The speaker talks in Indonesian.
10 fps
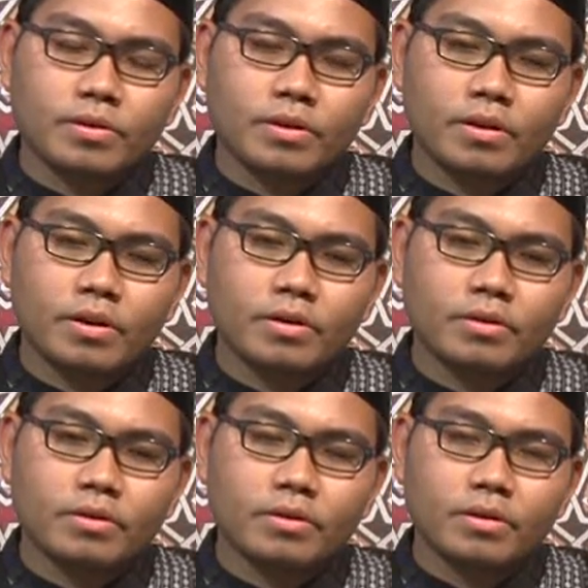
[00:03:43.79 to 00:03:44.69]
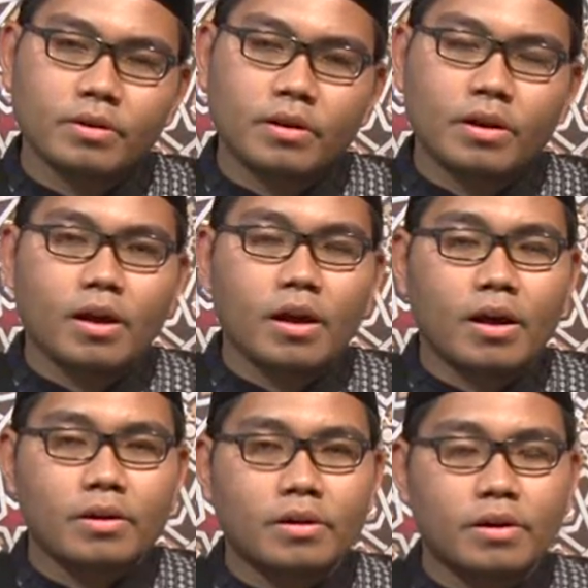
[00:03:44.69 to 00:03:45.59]
dengan
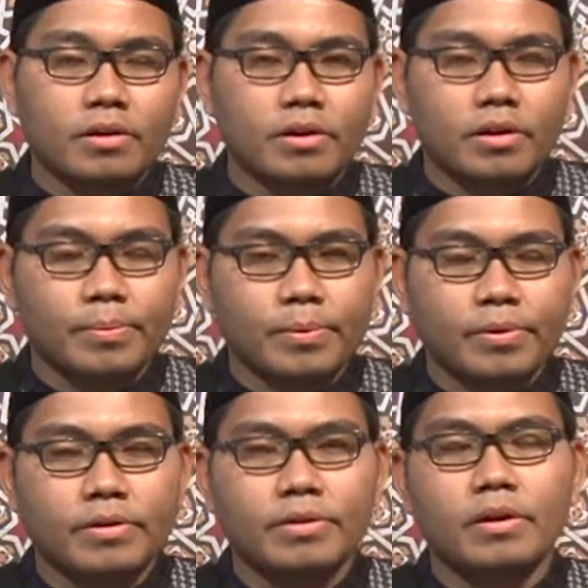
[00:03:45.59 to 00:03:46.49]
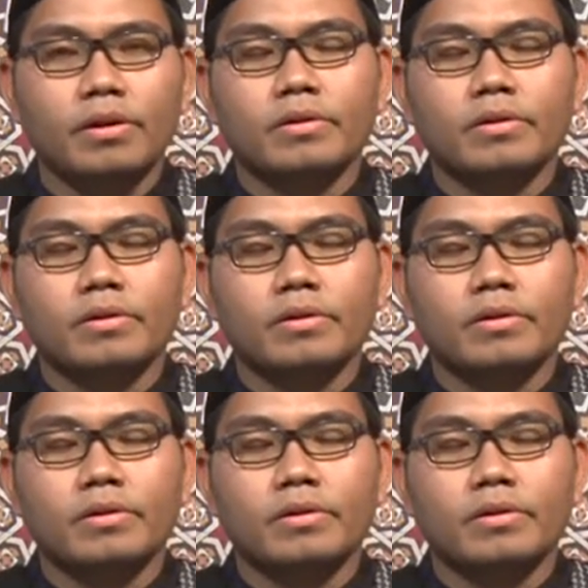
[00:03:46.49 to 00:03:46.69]
ayah dan ibu kita,